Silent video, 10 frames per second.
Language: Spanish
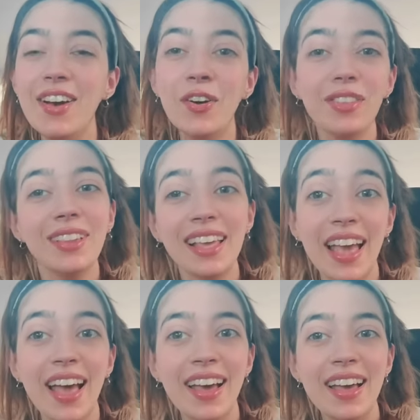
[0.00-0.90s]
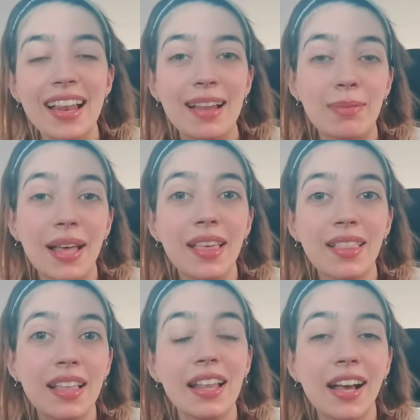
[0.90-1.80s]
un día la mamá de
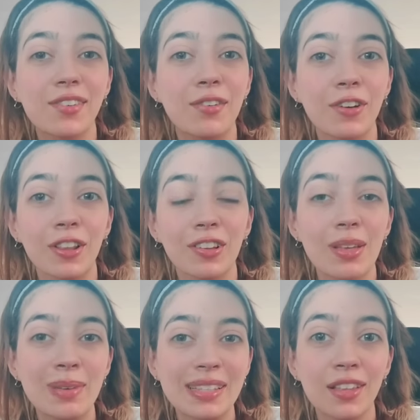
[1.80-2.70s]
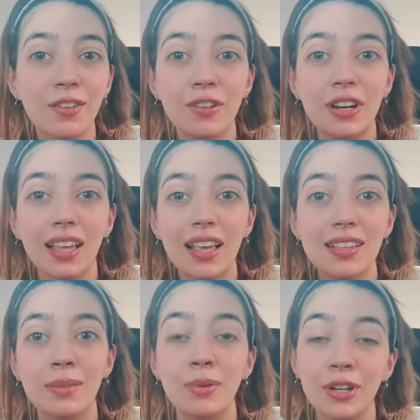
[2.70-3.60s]
Didi la confrontó demasiado fuerte y
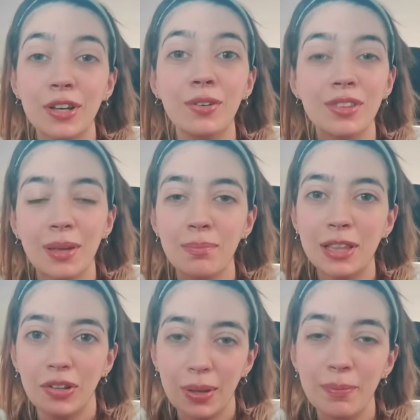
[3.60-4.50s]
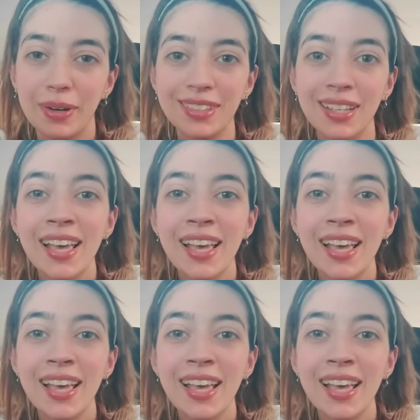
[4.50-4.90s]
se murió un tiempito después